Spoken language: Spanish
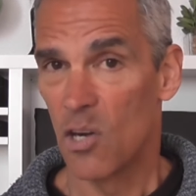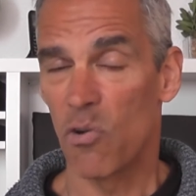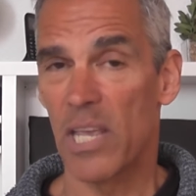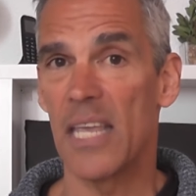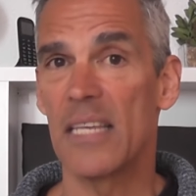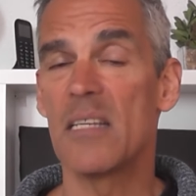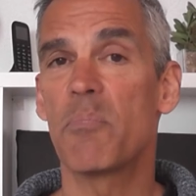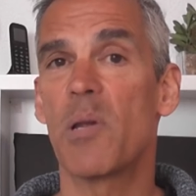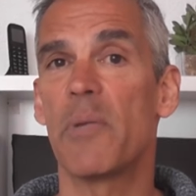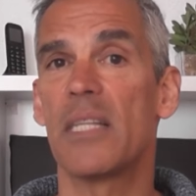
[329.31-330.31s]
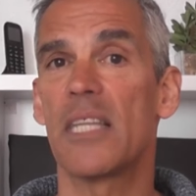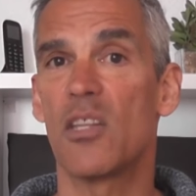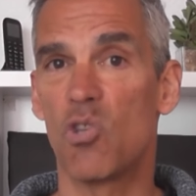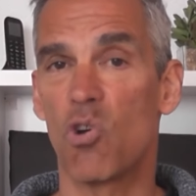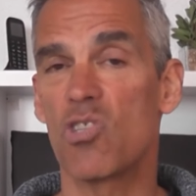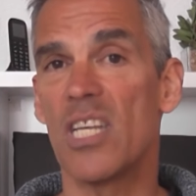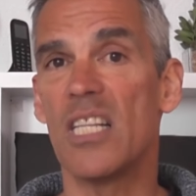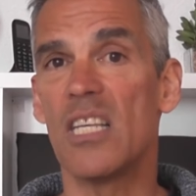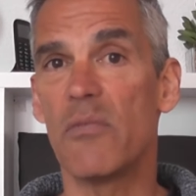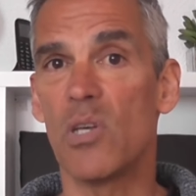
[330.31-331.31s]
Lo que hay es simplemente dos
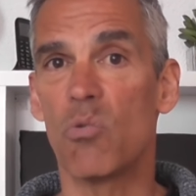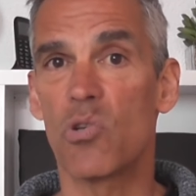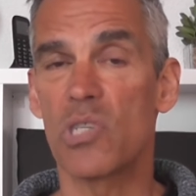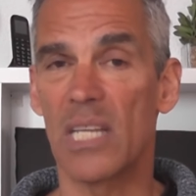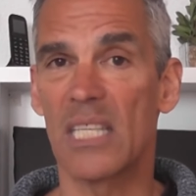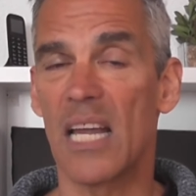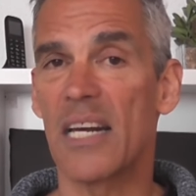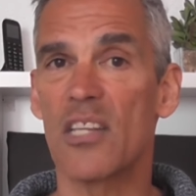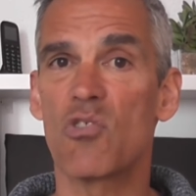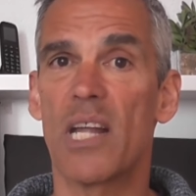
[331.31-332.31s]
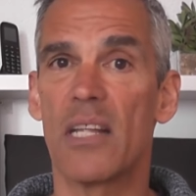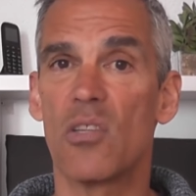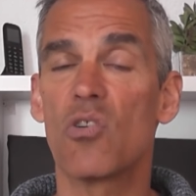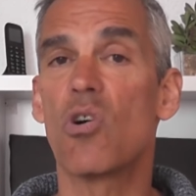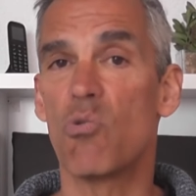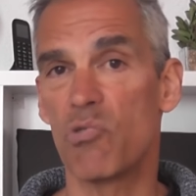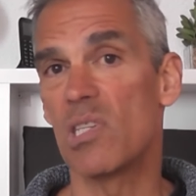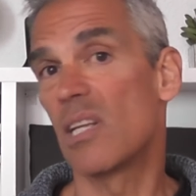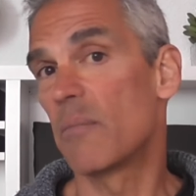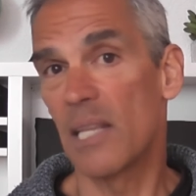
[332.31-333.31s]
individuos que están resonando con un
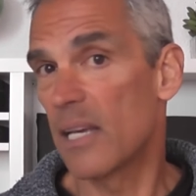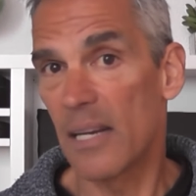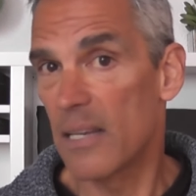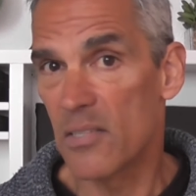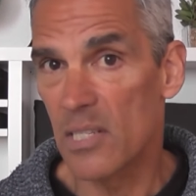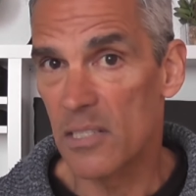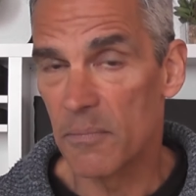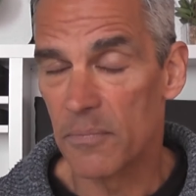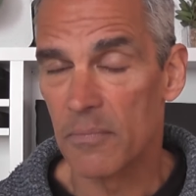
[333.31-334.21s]
sistema de creencias